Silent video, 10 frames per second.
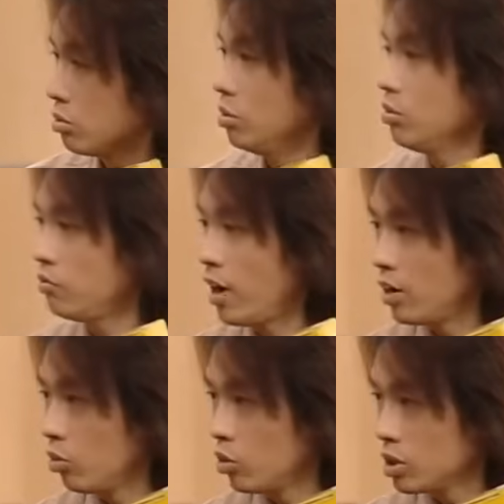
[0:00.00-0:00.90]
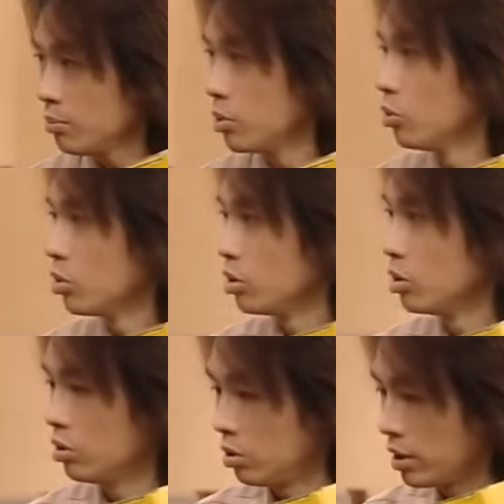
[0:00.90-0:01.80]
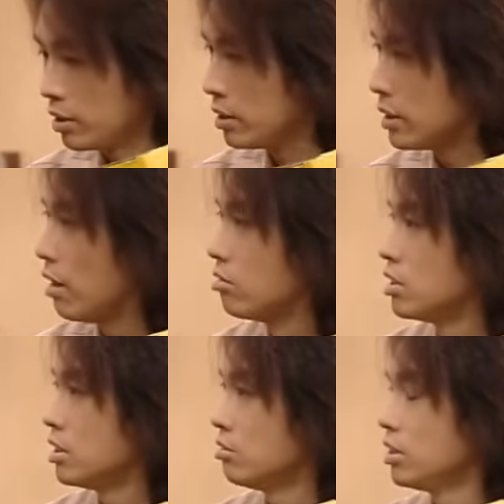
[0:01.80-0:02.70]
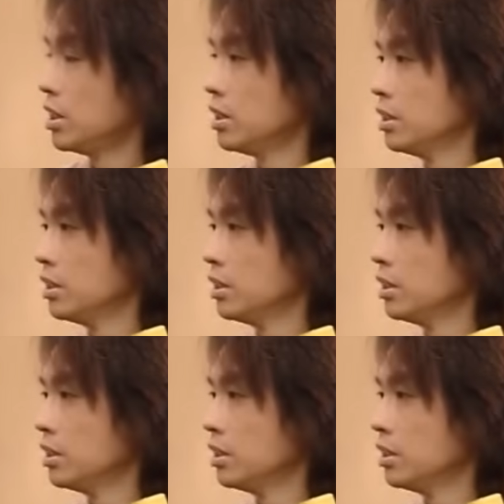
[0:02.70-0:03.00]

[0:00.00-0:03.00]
á, để tìm tài liệu cũng dễ hơn mà.